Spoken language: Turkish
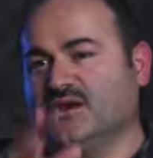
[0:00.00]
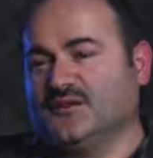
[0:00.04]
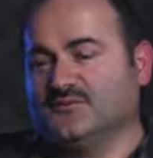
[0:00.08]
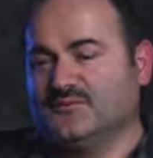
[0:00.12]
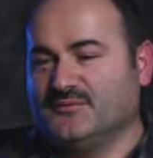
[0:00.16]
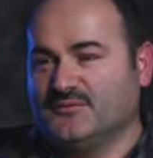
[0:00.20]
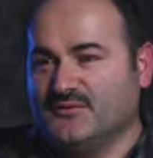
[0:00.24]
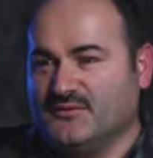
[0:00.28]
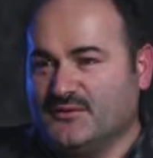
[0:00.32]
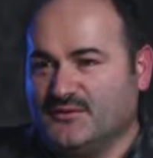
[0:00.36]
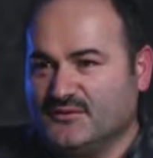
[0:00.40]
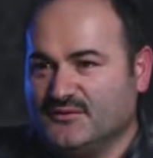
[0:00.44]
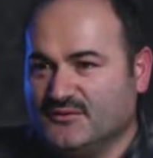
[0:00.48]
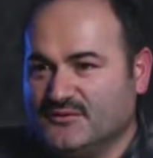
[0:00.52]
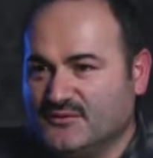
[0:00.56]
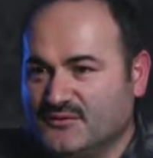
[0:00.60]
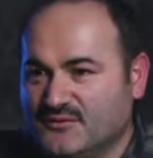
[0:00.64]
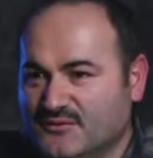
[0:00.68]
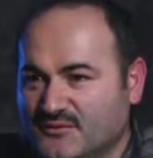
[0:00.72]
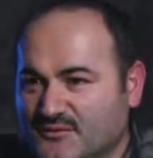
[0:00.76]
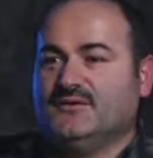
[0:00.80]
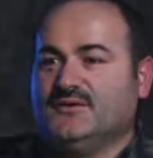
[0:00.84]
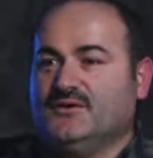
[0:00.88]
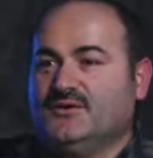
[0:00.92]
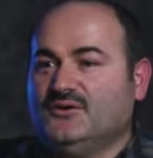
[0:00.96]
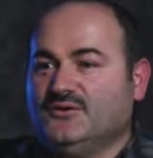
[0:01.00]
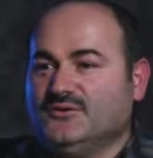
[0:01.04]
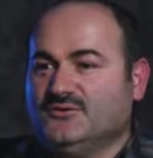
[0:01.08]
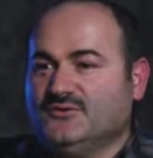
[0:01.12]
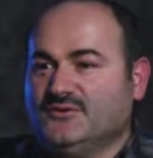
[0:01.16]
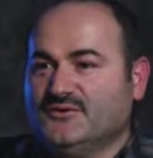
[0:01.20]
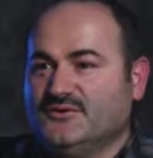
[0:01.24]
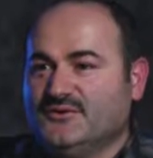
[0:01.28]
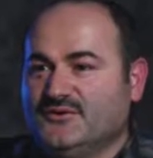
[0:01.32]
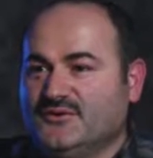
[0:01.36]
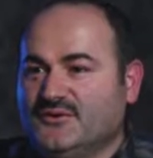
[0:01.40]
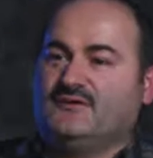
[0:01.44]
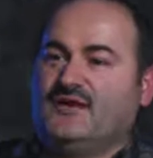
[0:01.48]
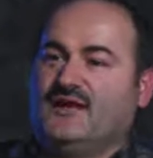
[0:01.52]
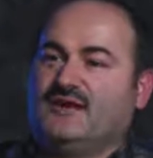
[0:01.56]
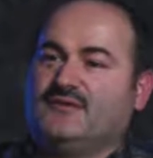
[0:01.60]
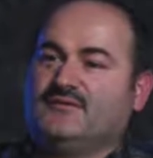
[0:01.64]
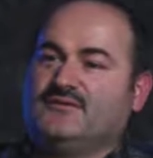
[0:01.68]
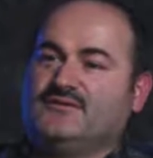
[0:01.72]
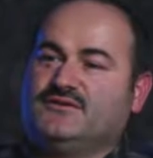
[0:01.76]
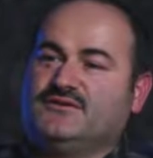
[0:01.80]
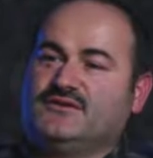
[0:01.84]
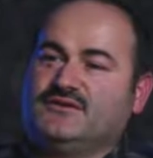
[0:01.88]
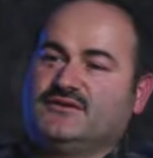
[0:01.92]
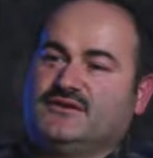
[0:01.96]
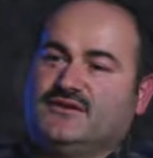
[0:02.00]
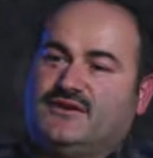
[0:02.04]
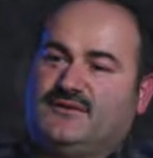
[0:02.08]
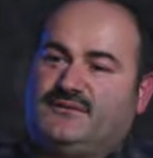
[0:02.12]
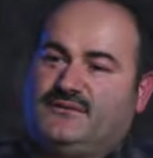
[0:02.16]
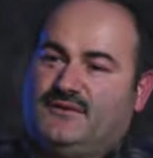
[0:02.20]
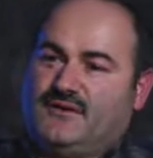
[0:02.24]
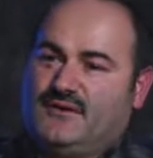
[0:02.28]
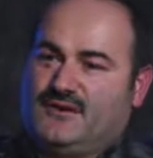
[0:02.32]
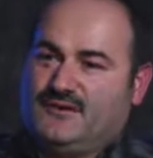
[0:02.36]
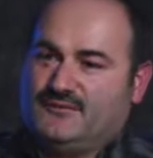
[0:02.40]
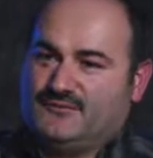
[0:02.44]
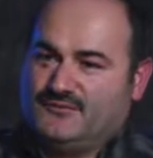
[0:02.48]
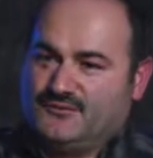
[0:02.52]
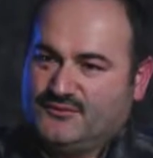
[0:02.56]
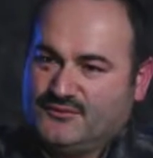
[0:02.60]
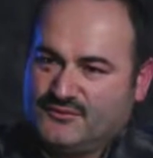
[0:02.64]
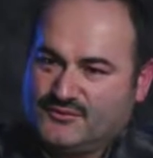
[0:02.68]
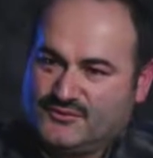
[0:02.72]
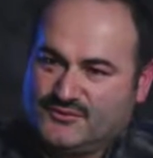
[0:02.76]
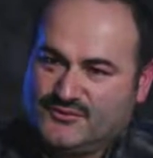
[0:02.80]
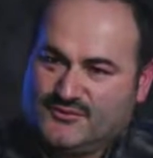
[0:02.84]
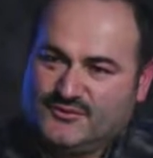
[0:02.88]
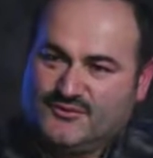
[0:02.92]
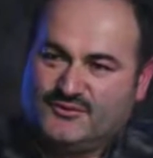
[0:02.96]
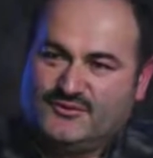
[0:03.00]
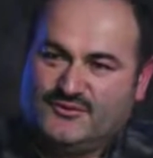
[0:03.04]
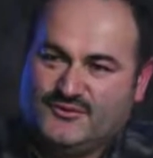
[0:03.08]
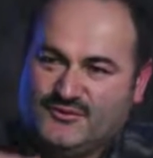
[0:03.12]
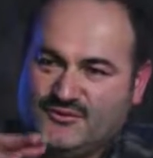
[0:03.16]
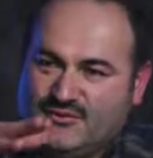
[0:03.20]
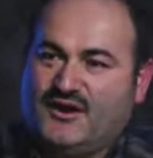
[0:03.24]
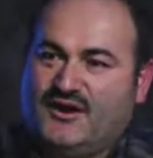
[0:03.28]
çarpı veriyor. Ne oldu? Dervişin kafaya vurdu.